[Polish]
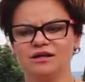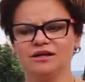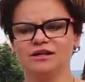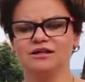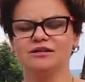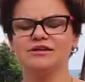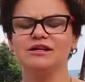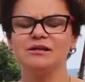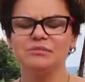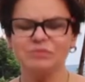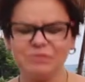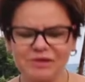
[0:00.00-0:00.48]

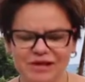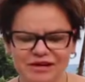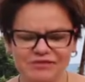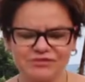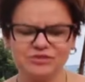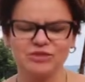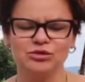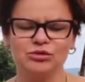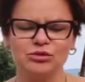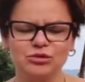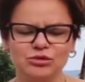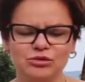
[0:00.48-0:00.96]
No
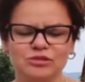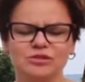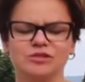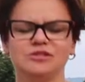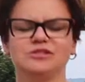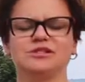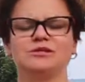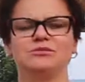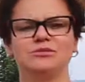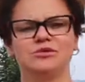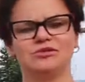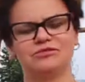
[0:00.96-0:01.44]
naprawdę trudno
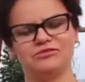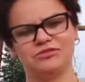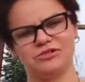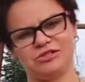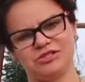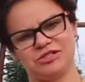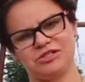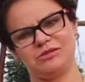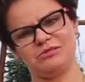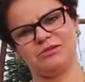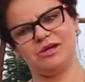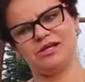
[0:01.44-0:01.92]
ze mną
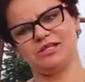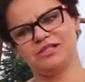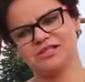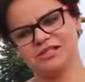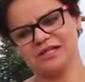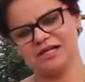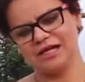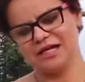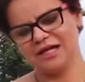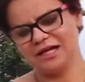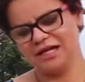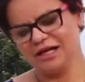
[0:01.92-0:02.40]
wytrzymać.
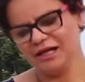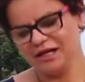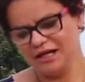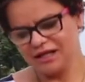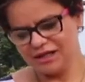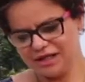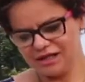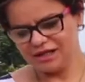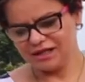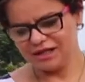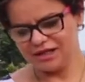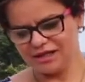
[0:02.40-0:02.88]

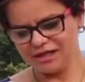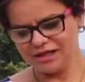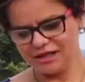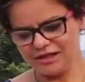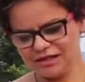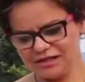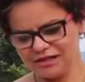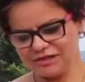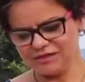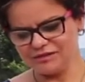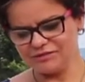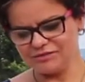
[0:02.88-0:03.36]

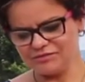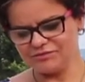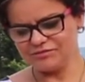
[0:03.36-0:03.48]
I e,